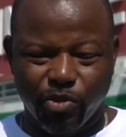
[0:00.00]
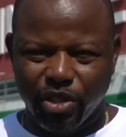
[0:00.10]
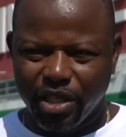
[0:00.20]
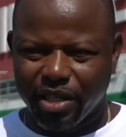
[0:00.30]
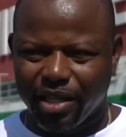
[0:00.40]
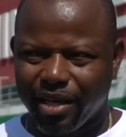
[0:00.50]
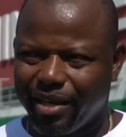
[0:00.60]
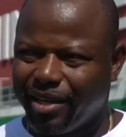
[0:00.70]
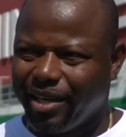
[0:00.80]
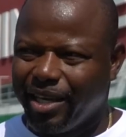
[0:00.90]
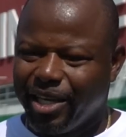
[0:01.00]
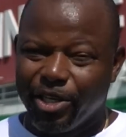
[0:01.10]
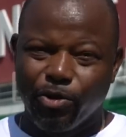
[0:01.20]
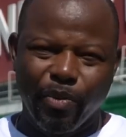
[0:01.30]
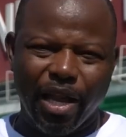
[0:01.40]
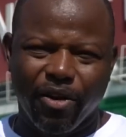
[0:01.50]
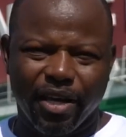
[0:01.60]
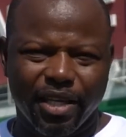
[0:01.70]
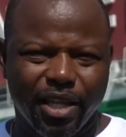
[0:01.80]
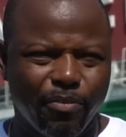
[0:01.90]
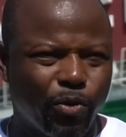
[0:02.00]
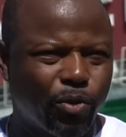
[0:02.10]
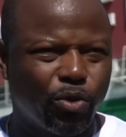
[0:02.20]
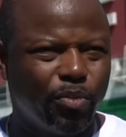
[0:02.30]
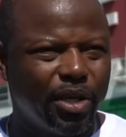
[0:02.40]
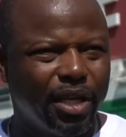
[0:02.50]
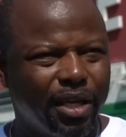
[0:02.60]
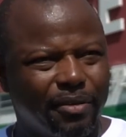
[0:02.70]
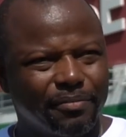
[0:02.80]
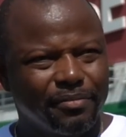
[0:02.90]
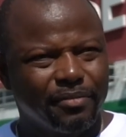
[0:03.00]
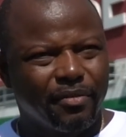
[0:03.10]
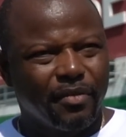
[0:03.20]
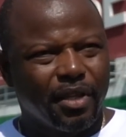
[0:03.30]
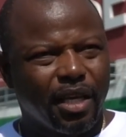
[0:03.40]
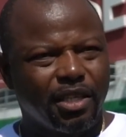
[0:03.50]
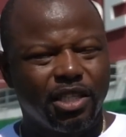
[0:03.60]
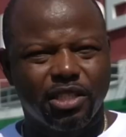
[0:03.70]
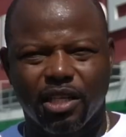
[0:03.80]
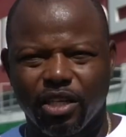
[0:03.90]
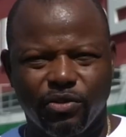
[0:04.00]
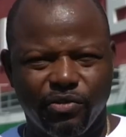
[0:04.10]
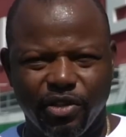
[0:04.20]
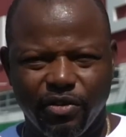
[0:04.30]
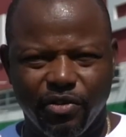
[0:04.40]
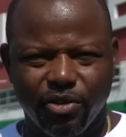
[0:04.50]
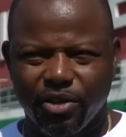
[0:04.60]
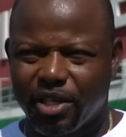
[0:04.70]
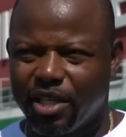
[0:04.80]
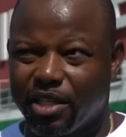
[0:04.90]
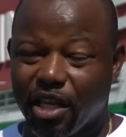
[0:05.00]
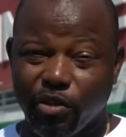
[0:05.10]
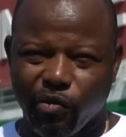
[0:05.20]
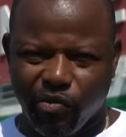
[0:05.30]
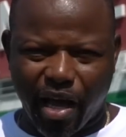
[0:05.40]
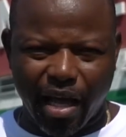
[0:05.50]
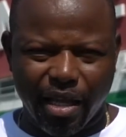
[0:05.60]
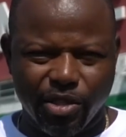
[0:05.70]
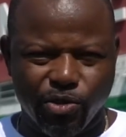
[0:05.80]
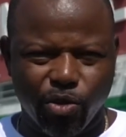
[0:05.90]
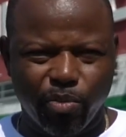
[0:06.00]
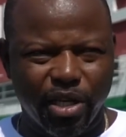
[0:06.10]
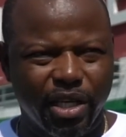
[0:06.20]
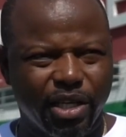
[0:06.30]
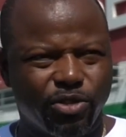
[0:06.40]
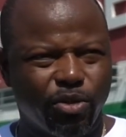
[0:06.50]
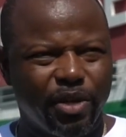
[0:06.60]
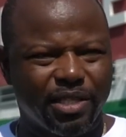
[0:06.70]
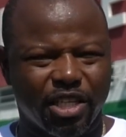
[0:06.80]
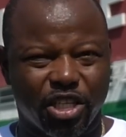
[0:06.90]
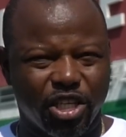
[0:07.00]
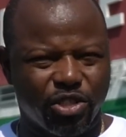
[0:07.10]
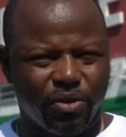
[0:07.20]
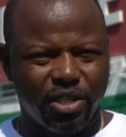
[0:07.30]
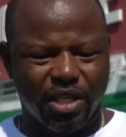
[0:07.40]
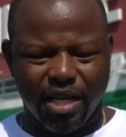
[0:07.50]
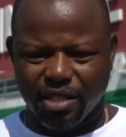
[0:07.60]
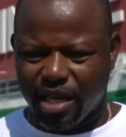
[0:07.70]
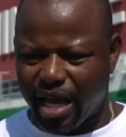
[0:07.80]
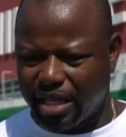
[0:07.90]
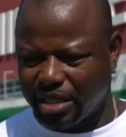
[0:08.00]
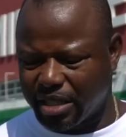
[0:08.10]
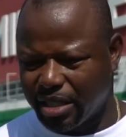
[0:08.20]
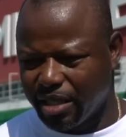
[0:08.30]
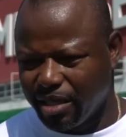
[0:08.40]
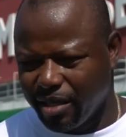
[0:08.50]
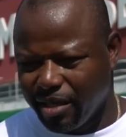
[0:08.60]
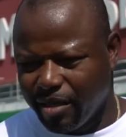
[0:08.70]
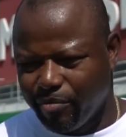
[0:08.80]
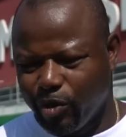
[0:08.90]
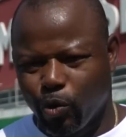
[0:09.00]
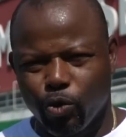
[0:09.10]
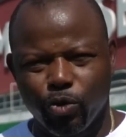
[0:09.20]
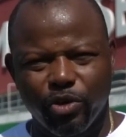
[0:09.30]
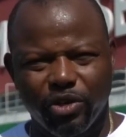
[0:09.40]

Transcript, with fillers: bonita, e o melhor ainda é meu clube que a gente tanto vive, que tanto fala sobre, sobre essas questões raciais. Meu clube